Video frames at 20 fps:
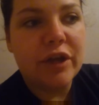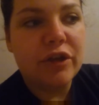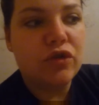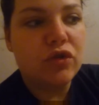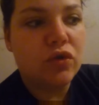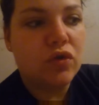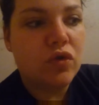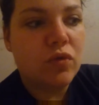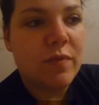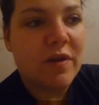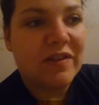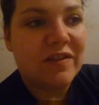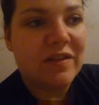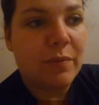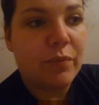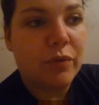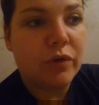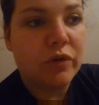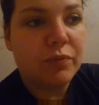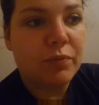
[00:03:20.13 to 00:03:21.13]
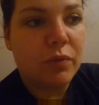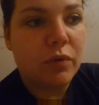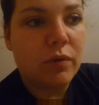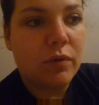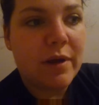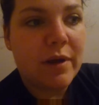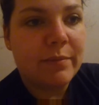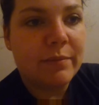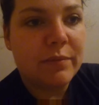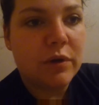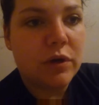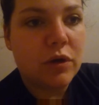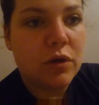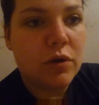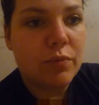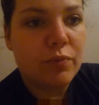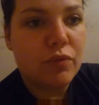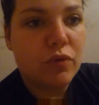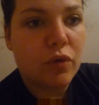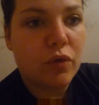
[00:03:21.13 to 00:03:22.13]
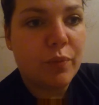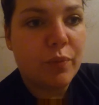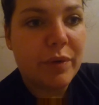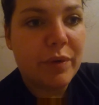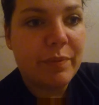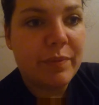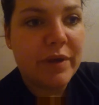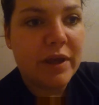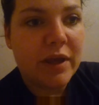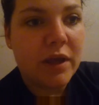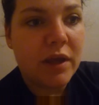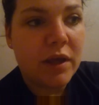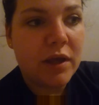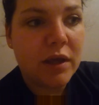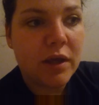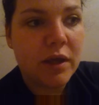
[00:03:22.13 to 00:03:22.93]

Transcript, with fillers: et, du coup, bah, ça pose problème euh, pour bébé.